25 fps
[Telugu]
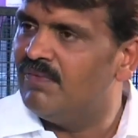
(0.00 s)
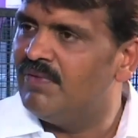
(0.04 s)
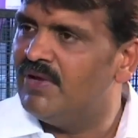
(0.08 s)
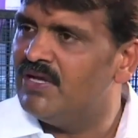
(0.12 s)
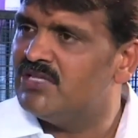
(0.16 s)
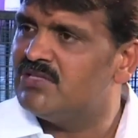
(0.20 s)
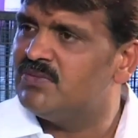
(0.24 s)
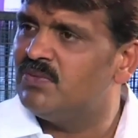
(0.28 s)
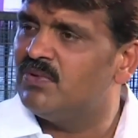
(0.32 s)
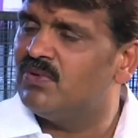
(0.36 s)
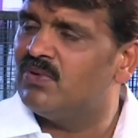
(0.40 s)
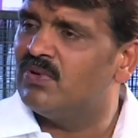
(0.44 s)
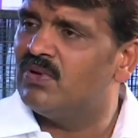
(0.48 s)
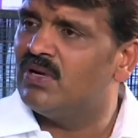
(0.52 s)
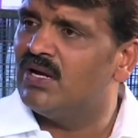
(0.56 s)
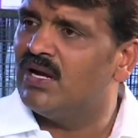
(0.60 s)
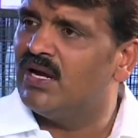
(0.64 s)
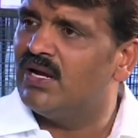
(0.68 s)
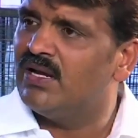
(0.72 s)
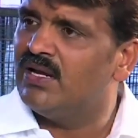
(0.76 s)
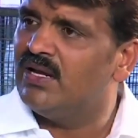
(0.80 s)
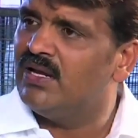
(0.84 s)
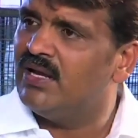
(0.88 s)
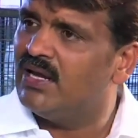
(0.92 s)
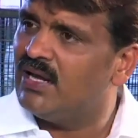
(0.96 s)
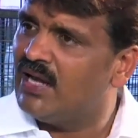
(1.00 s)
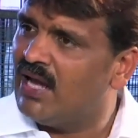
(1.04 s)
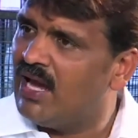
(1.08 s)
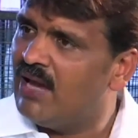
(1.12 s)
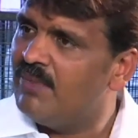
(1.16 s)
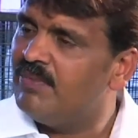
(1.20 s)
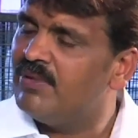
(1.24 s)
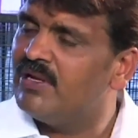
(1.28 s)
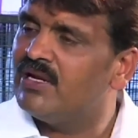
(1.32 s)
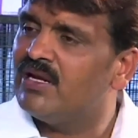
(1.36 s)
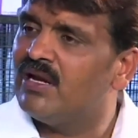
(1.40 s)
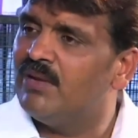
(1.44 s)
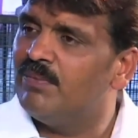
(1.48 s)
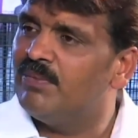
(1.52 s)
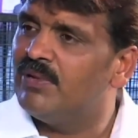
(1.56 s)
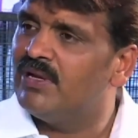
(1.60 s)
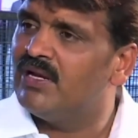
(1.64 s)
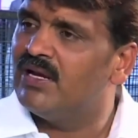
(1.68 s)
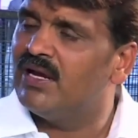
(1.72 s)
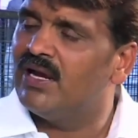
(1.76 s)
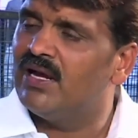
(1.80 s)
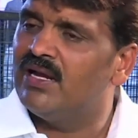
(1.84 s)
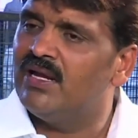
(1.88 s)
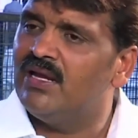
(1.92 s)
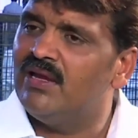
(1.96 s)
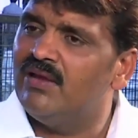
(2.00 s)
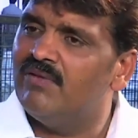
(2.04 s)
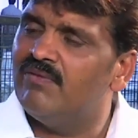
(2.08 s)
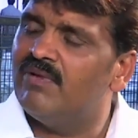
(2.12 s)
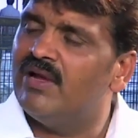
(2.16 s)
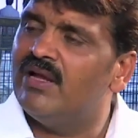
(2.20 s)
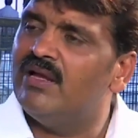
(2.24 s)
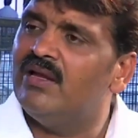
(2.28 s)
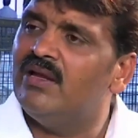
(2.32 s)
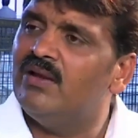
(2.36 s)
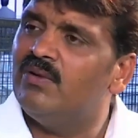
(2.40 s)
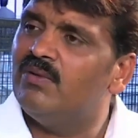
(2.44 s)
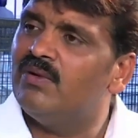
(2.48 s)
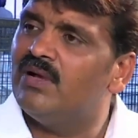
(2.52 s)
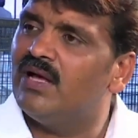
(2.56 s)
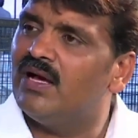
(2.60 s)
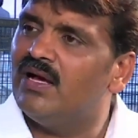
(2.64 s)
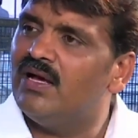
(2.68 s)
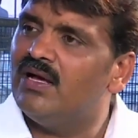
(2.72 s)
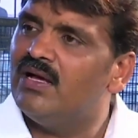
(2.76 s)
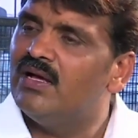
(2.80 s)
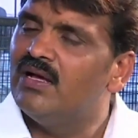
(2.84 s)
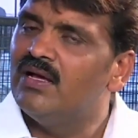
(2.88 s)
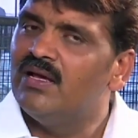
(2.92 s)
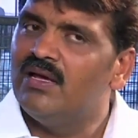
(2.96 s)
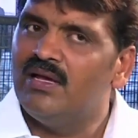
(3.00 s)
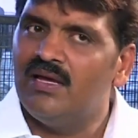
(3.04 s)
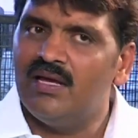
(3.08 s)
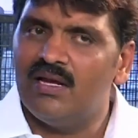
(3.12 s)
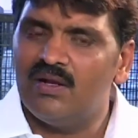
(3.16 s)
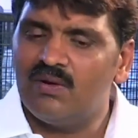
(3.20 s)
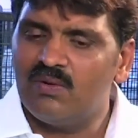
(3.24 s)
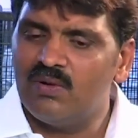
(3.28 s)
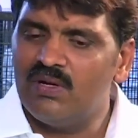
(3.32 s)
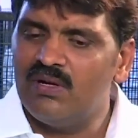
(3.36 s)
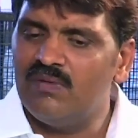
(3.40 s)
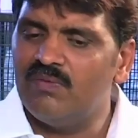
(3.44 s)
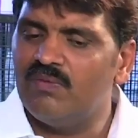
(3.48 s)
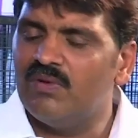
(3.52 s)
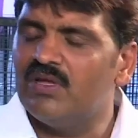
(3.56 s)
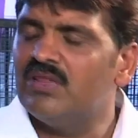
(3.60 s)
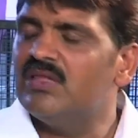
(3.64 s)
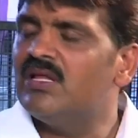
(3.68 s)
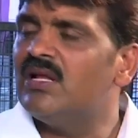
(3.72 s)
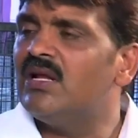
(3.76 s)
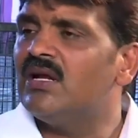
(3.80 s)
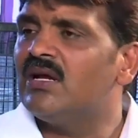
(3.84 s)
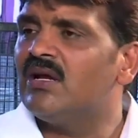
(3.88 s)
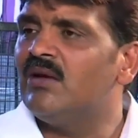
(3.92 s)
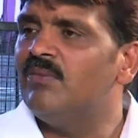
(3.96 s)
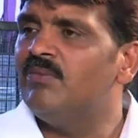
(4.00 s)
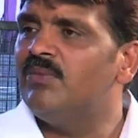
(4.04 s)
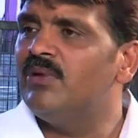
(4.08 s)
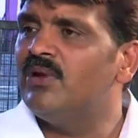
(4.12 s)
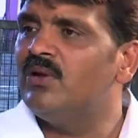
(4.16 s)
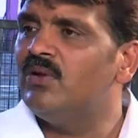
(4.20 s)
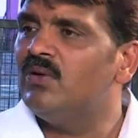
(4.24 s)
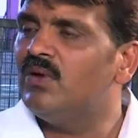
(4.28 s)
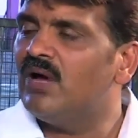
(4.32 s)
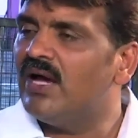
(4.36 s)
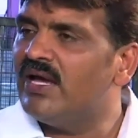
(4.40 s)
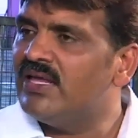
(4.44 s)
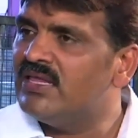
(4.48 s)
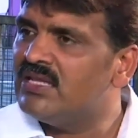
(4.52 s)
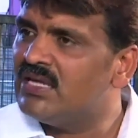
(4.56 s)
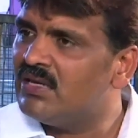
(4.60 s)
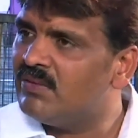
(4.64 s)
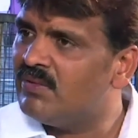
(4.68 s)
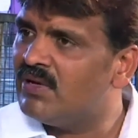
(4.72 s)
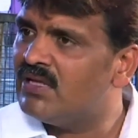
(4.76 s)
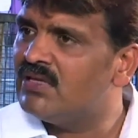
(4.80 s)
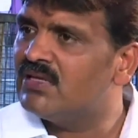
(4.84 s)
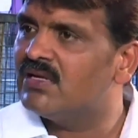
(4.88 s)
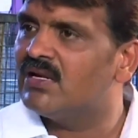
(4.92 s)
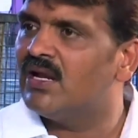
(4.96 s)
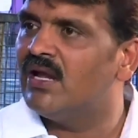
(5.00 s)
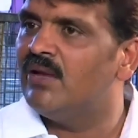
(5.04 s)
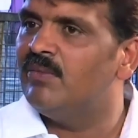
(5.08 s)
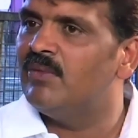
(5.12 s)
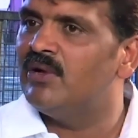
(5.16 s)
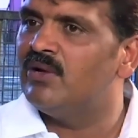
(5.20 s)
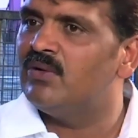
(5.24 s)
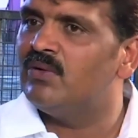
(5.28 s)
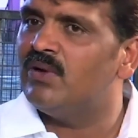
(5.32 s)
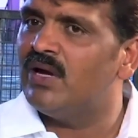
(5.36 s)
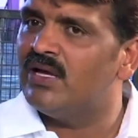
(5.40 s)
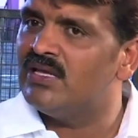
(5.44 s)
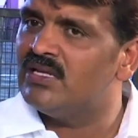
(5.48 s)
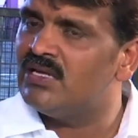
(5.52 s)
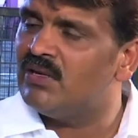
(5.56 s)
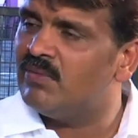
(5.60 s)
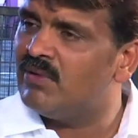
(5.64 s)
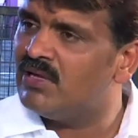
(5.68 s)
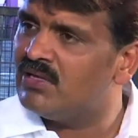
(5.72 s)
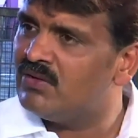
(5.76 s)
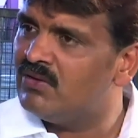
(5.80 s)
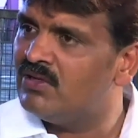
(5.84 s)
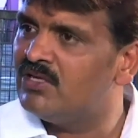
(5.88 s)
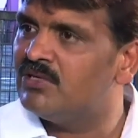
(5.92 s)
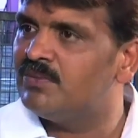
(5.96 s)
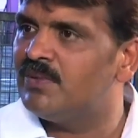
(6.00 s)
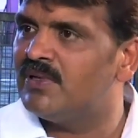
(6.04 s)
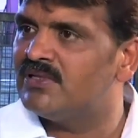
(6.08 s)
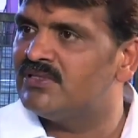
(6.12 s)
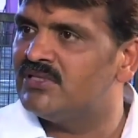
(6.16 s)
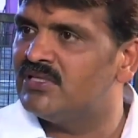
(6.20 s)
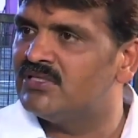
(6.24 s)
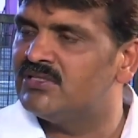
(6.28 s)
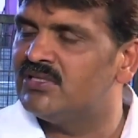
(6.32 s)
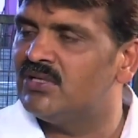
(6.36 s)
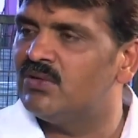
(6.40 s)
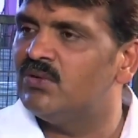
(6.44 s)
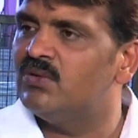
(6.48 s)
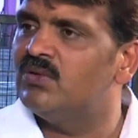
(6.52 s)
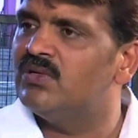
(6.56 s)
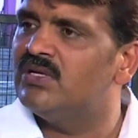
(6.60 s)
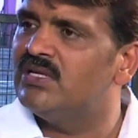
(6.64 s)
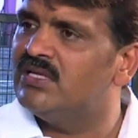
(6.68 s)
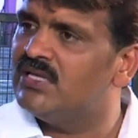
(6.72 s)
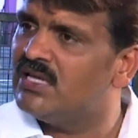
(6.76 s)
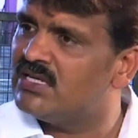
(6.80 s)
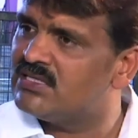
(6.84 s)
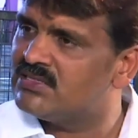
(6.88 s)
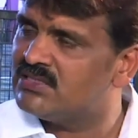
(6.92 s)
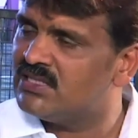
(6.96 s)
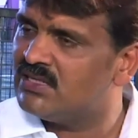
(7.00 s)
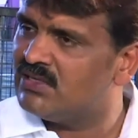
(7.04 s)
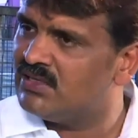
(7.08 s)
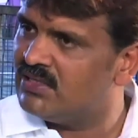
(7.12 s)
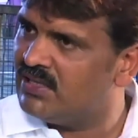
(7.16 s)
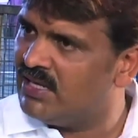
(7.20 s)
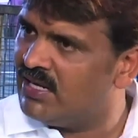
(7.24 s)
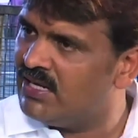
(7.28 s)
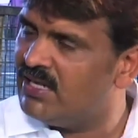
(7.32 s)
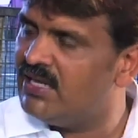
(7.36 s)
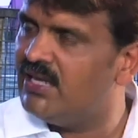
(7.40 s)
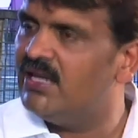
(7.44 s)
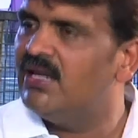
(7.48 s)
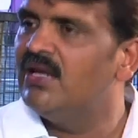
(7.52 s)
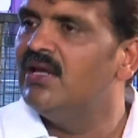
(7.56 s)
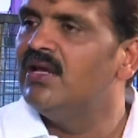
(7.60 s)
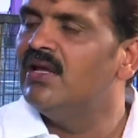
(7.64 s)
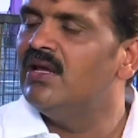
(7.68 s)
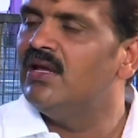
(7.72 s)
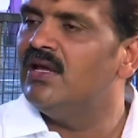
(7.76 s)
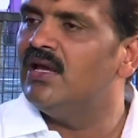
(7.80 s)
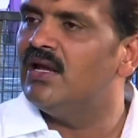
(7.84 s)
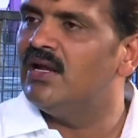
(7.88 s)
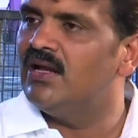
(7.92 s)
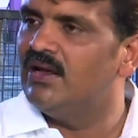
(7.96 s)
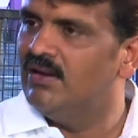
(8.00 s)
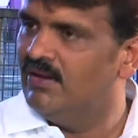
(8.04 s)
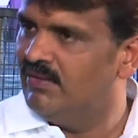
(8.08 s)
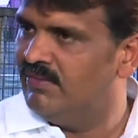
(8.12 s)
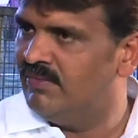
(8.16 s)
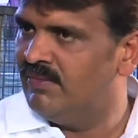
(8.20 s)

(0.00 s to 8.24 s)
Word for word: ఫేస్బుక్లు కానీ ఇలా యాపిల్ కంపెనీలు కానీ ఇవన్నీ కూడా ఇలా కొన్ని వందల కంపెనీలు హైదరాబాద్ క్లైమేటు హైదరాబాద్లో ఇన్ఫ్రాస్ట్రక్చరు డిజాస్టర్ లేని ఇలా